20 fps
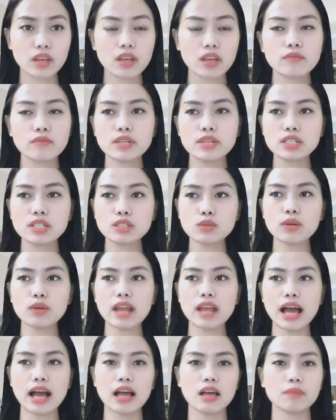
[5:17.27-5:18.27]
ví dụ
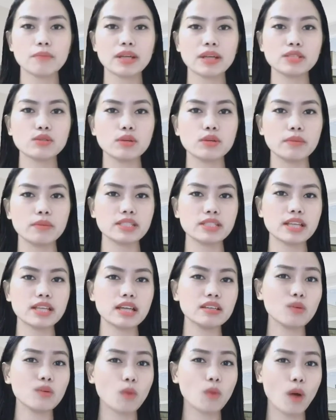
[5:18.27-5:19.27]
là bạn chuẩn bị ra
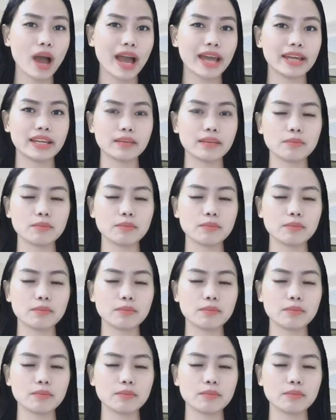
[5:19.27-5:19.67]
nước ngoài